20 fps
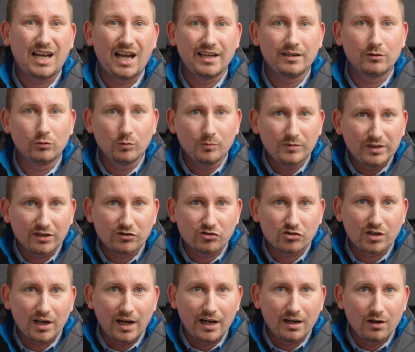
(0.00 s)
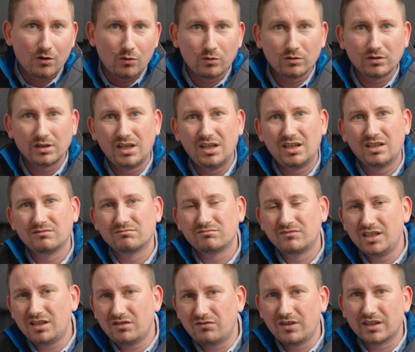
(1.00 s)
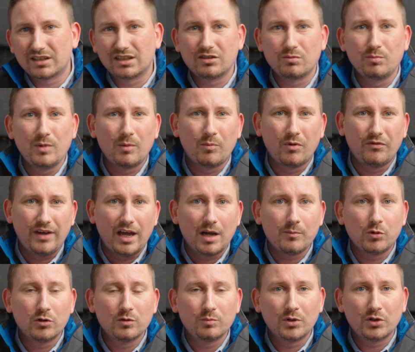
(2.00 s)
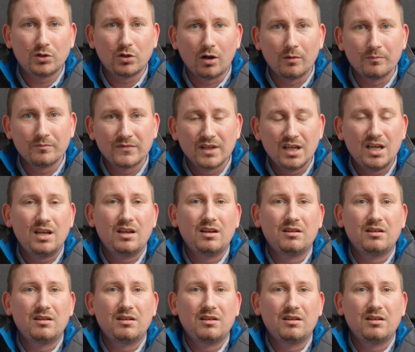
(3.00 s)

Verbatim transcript: keine Umsatzsteigerung, nicht wirklich mehr Bewerbungen bekommen,